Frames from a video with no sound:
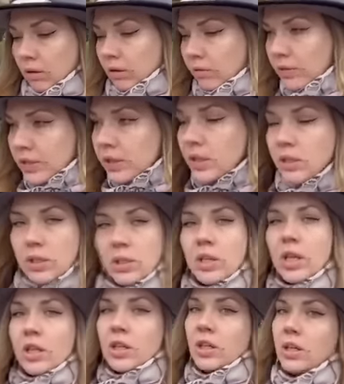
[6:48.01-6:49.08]

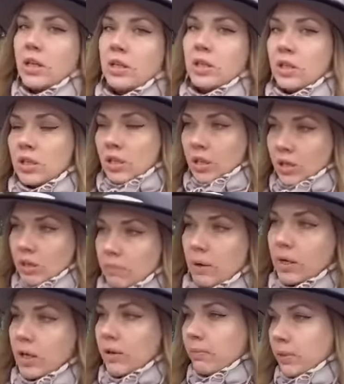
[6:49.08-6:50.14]
воссоединение родителей не
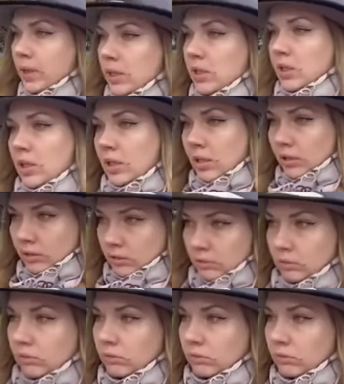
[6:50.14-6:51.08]
могли пройти э,